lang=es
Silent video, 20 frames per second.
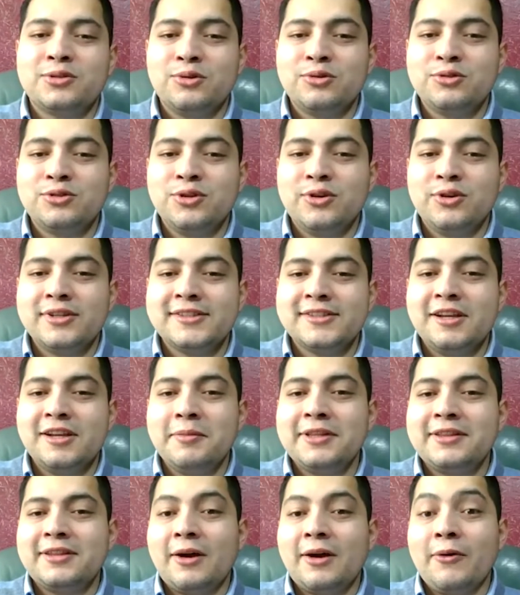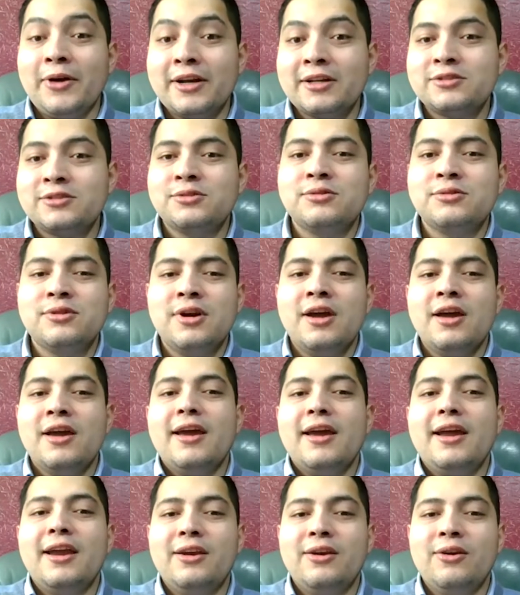soluciones del metaverso
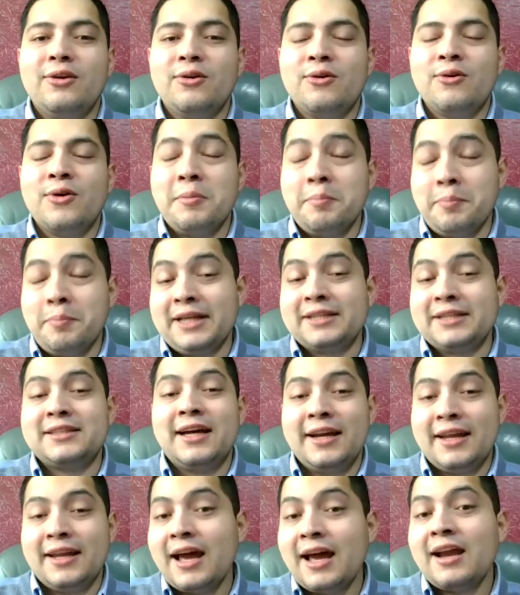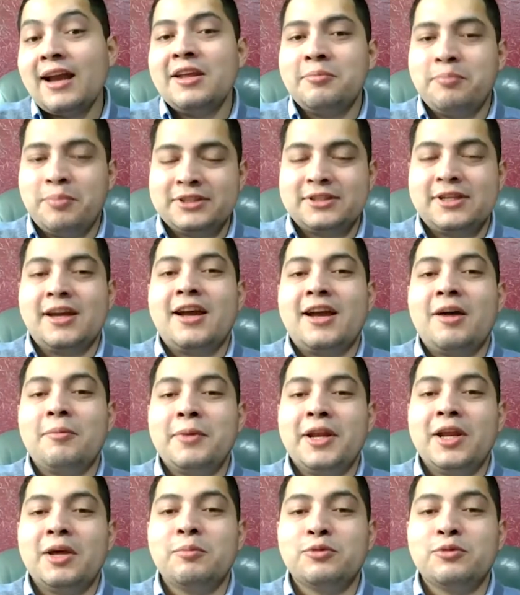en lo empresarial y pues que
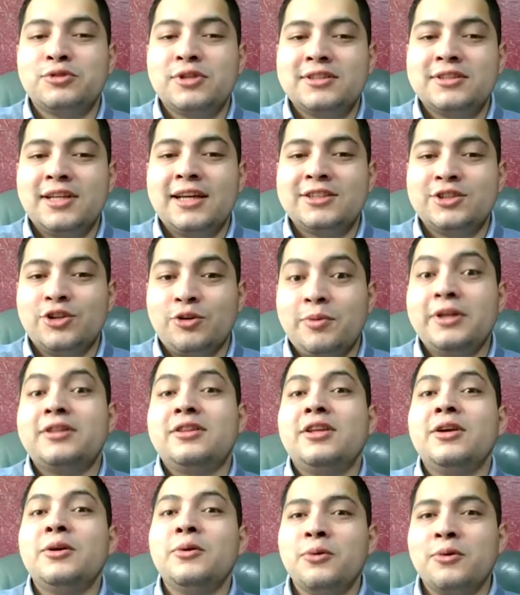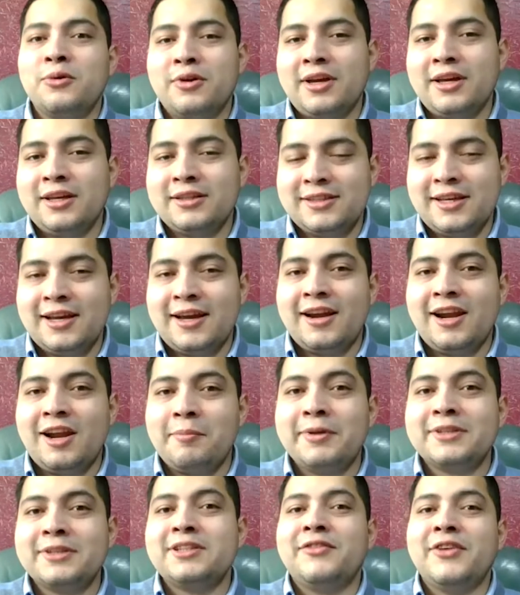caminemos hacia ese objetivo que sea la
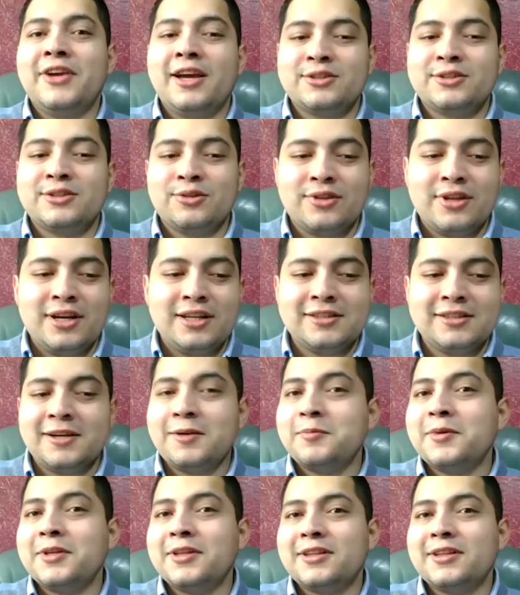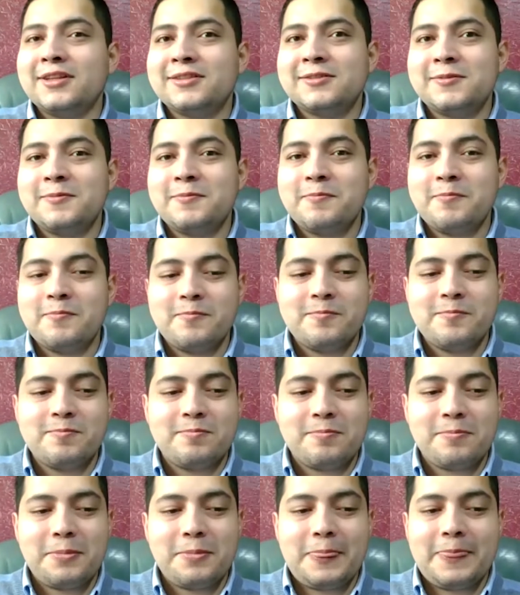masificación de las herramientas.
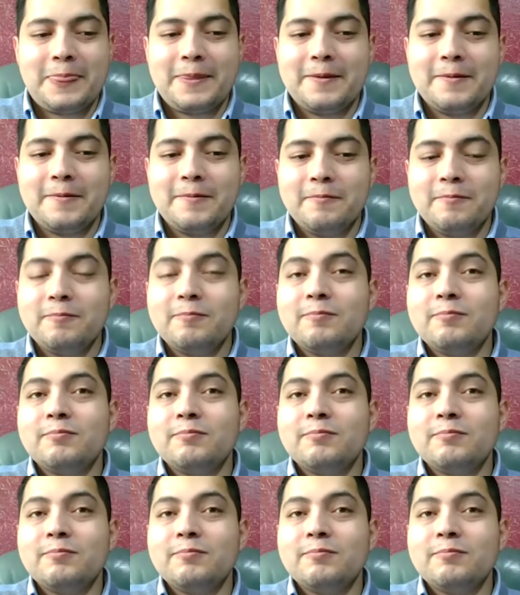Bueno, mira,